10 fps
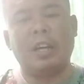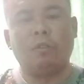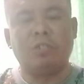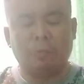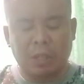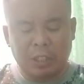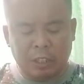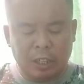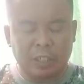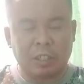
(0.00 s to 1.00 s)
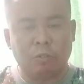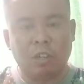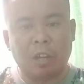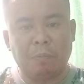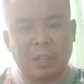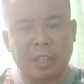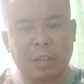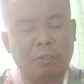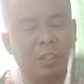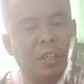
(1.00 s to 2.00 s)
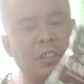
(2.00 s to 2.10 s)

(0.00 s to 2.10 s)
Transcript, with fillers: araw, isang bisis lang kasi ko nagkape, kaya yung isang